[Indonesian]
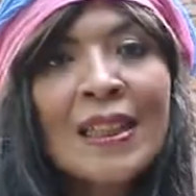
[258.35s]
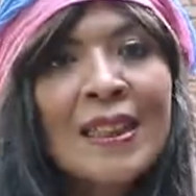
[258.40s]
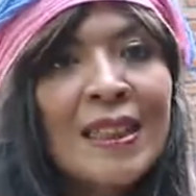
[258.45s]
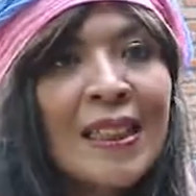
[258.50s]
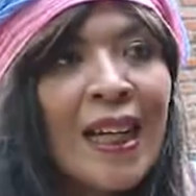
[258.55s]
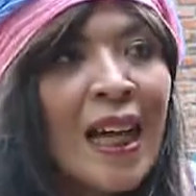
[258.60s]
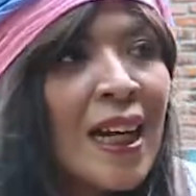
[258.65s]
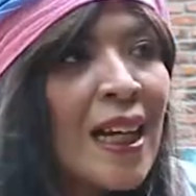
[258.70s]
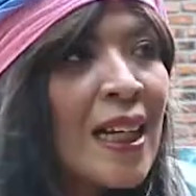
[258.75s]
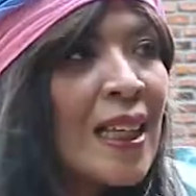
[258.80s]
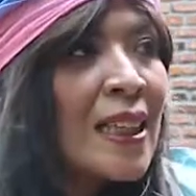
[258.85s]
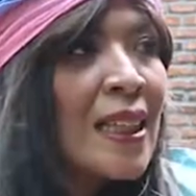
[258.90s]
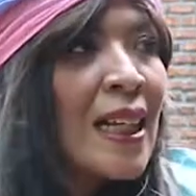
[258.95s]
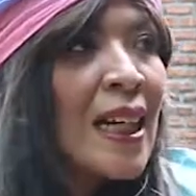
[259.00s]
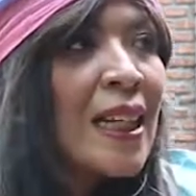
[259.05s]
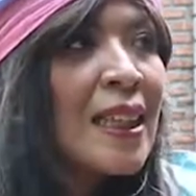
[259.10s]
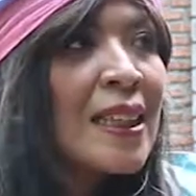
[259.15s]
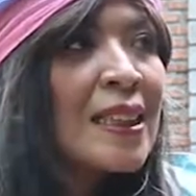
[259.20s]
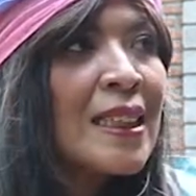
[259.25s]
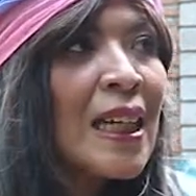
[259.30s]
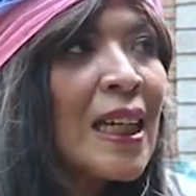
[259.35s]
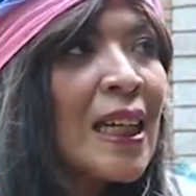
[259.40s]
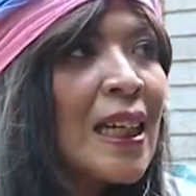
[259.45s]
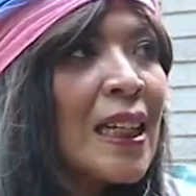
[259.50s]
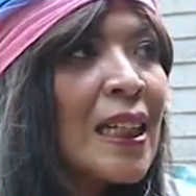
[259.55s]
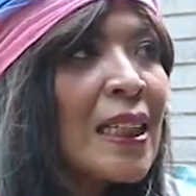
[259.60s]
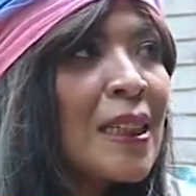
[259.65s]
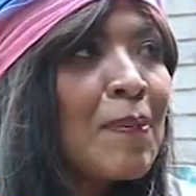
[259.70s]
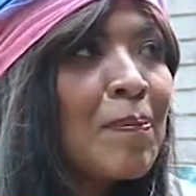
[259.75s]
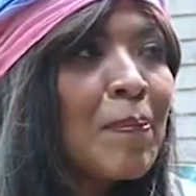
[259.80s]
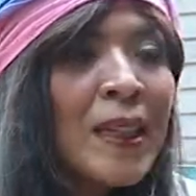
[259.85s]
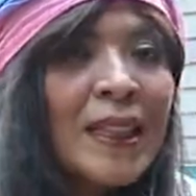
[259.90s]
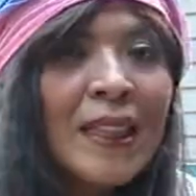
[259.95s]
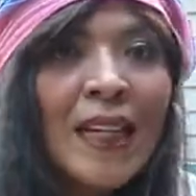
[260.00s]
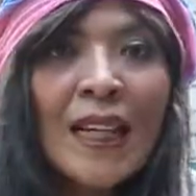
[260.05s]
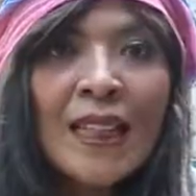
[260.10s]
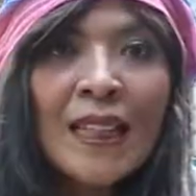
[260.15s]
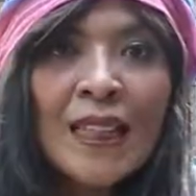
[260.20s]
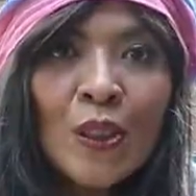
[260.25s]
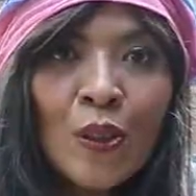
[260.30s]
Sekarang kita lagi cari tempat
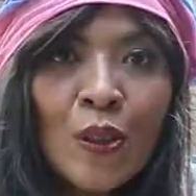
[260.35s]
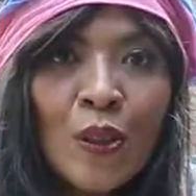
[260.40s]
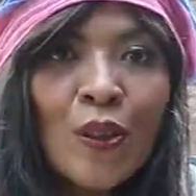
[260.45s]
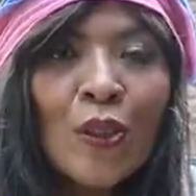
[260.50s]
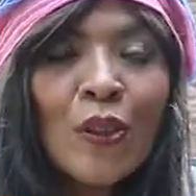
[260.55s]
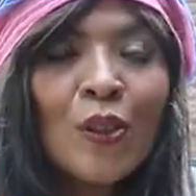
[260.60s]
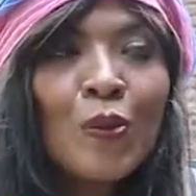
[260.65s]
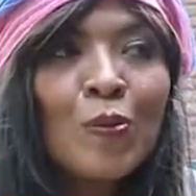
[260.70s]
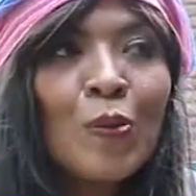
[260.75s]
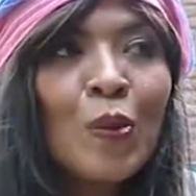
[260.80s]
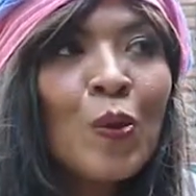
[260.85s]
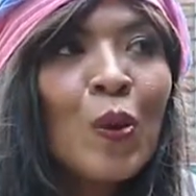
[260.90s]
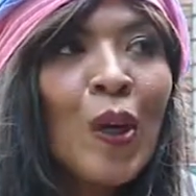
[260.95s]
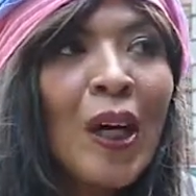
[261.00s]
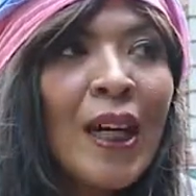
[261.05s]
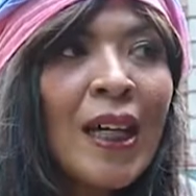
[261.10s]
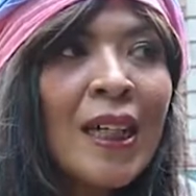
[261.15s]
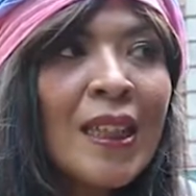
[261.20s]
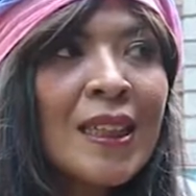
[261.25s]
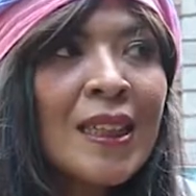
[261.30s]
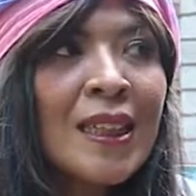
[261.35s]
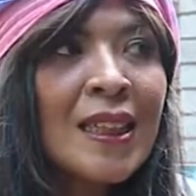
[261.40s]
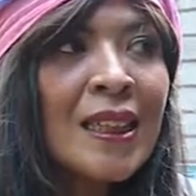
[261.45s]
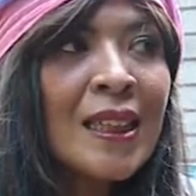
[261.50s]
lagi yuk buat